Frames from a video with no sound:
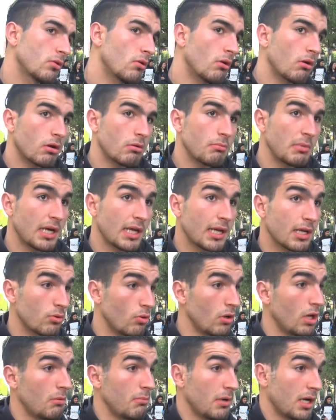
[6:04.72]
دونك ما غير
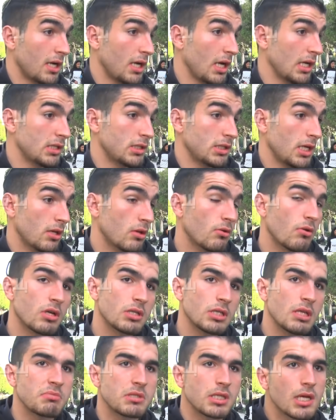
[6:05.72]
دواء ما غير حتى شيء
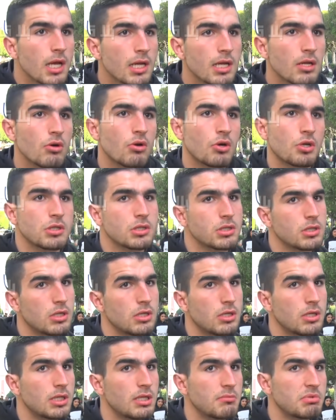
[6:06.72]
دونك نمشي انا نخرج
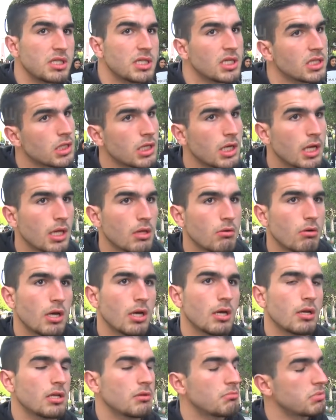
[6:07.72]
نمشي نشري
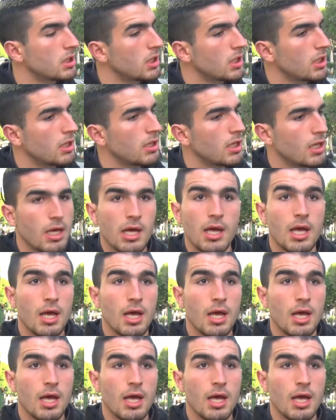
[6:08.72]
دواء نمشي